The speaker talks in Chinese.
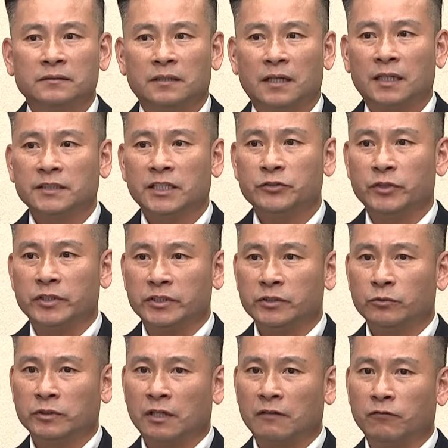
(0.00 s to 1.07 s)
那他在选
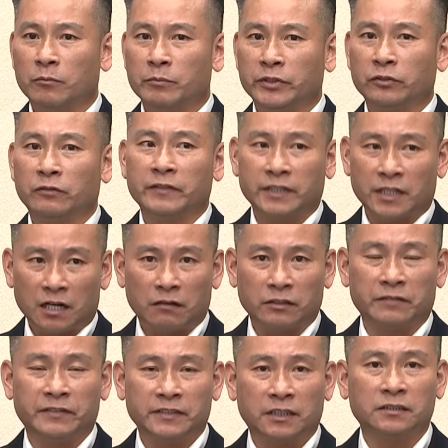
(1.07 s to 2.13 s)
区，我想风评都非常
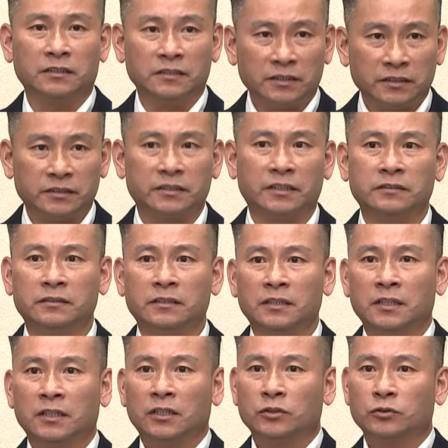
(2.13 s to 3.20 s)
好，也非常的认真，
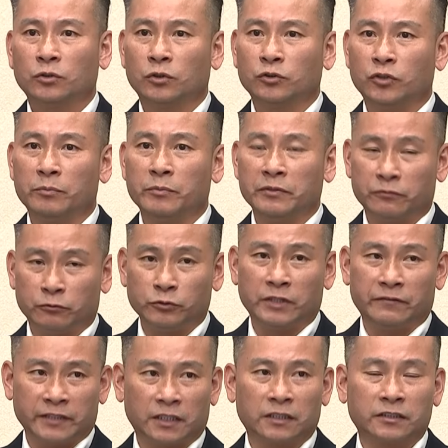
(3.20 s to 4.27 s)
做选民服务
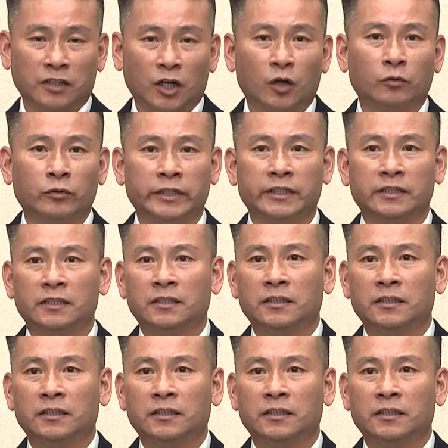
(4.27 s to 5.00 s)
也非常的到位。